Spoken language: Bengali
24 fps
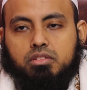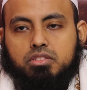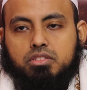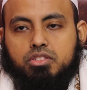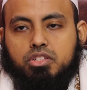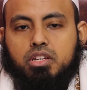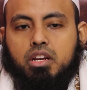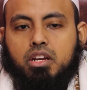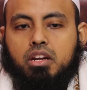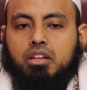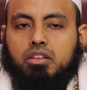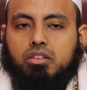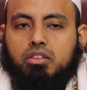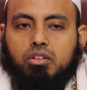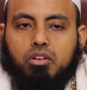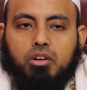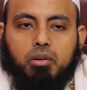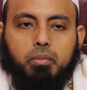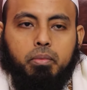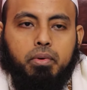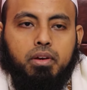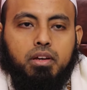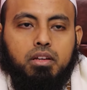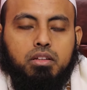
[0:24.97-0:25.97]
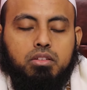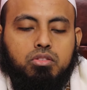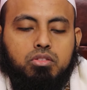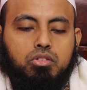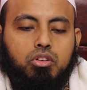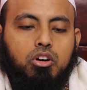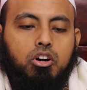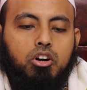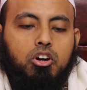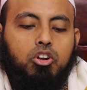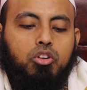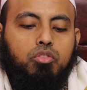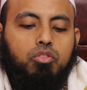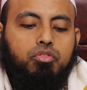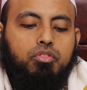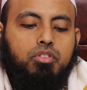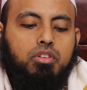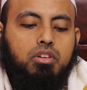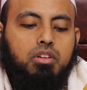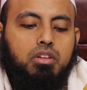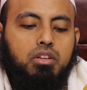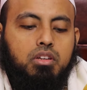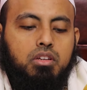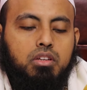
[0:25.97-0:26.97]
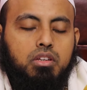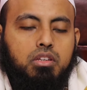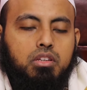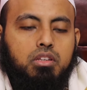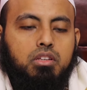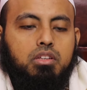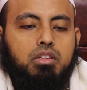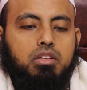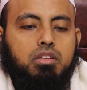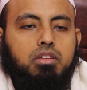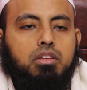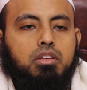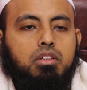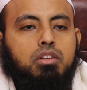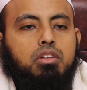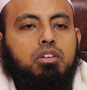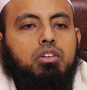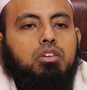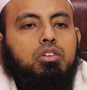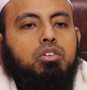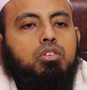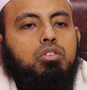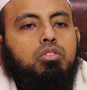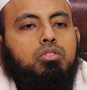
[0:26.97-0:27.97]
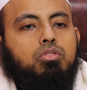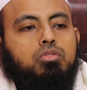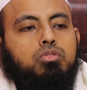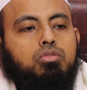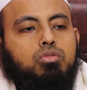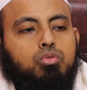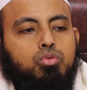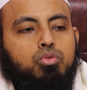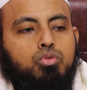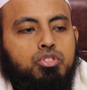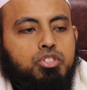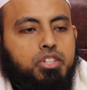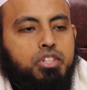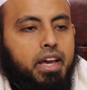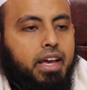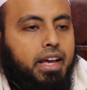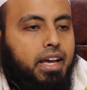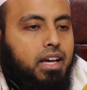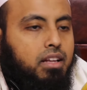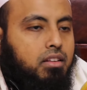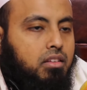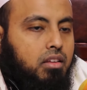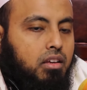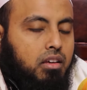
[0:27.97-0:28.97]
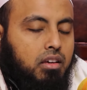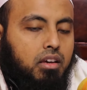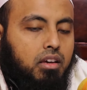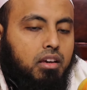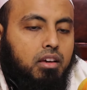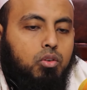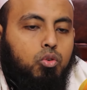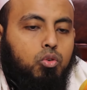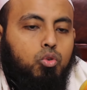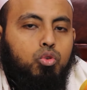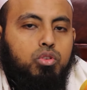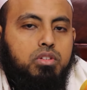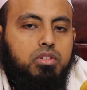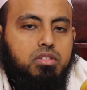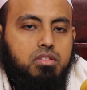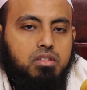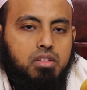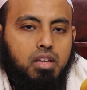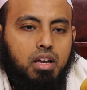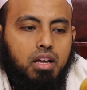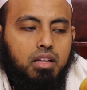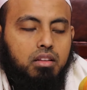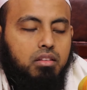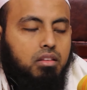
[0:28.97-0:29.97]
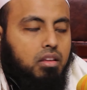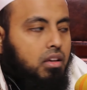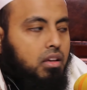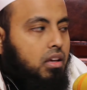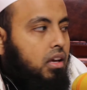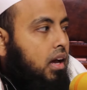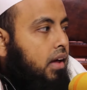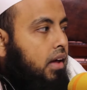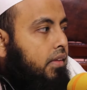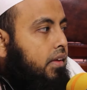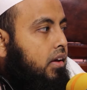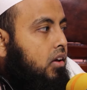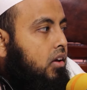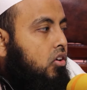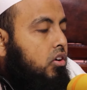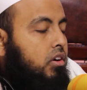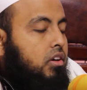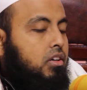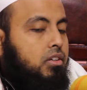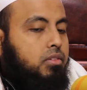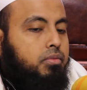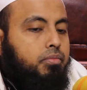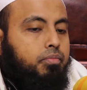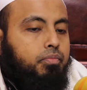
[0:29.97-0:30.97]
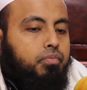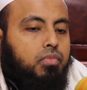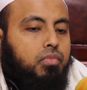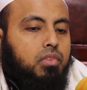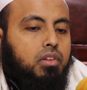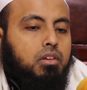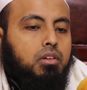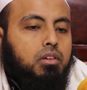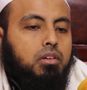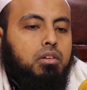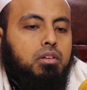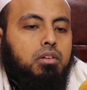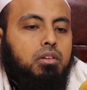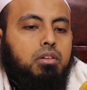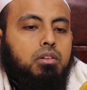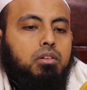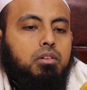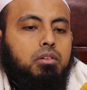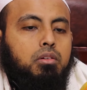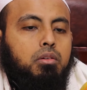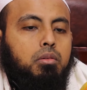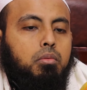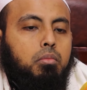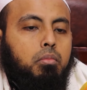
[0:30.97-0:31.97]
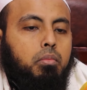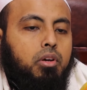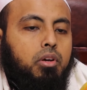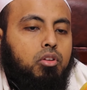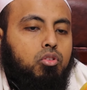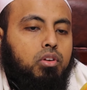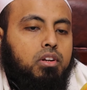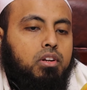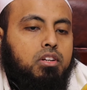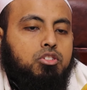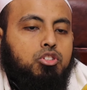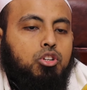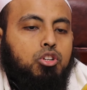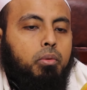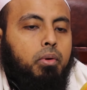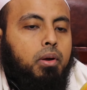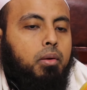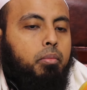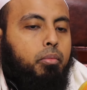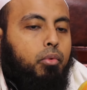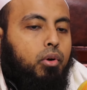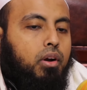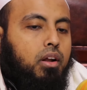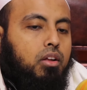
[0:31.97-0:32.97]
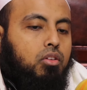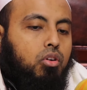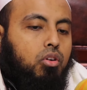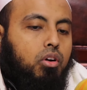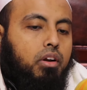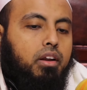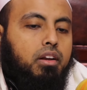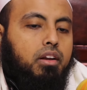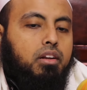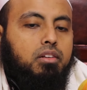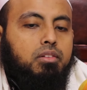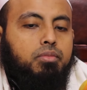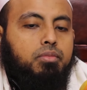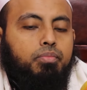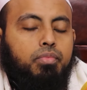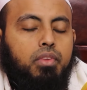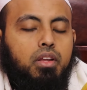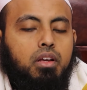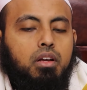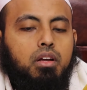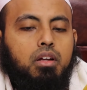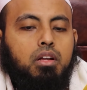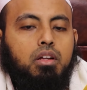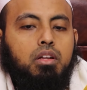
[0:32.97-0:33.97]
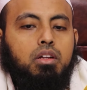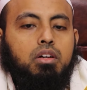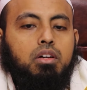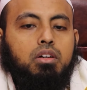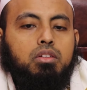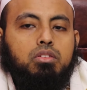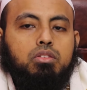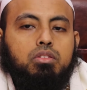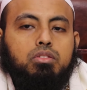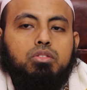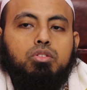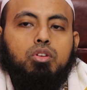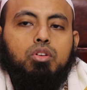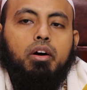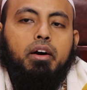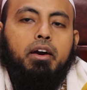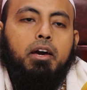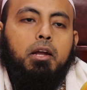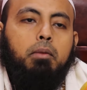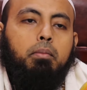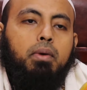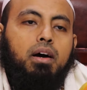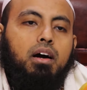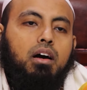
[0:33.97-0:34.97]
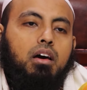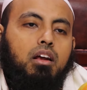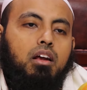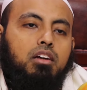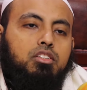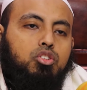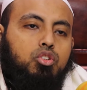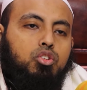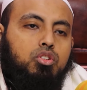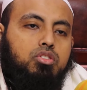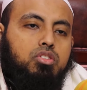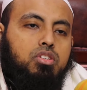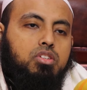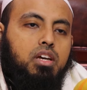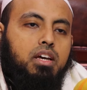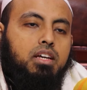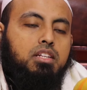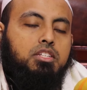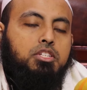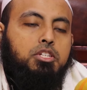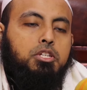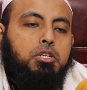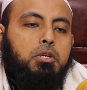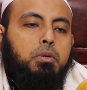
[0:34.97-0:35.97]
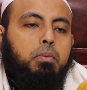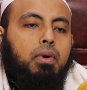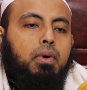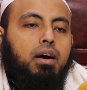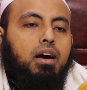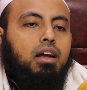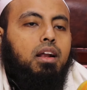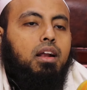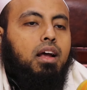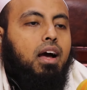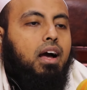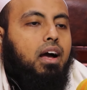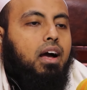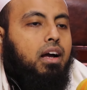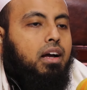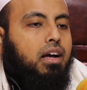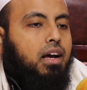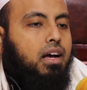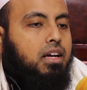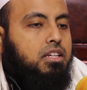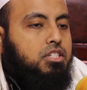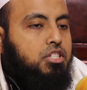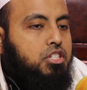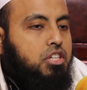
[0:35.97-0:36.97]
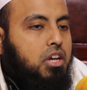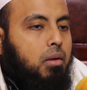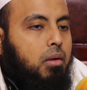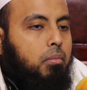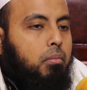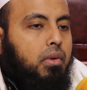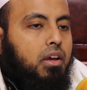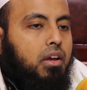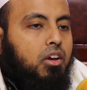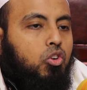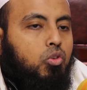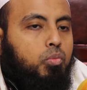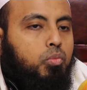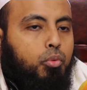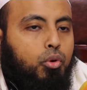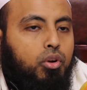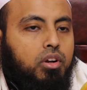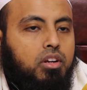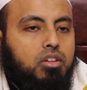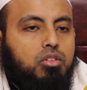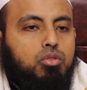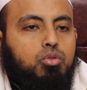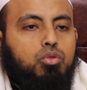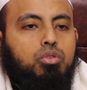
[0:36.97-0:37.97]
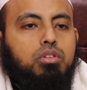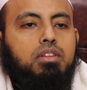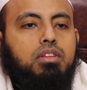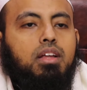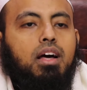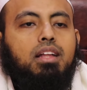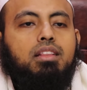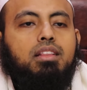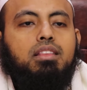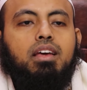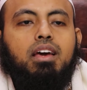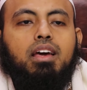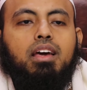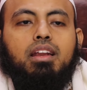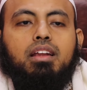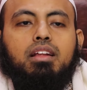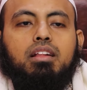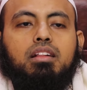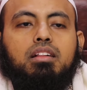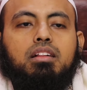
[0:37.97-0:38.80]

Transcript: জেনে নিতে হবে ত হরফটি কোন জায়গা থেকে কোন স্থান থেকে আদায় হয় ভেতরের সবাই পড়া ধরেন তো তয়ের মাখরাজ হচ্ছে জিহবার আগা সামনের উপরে দুই দাঁতের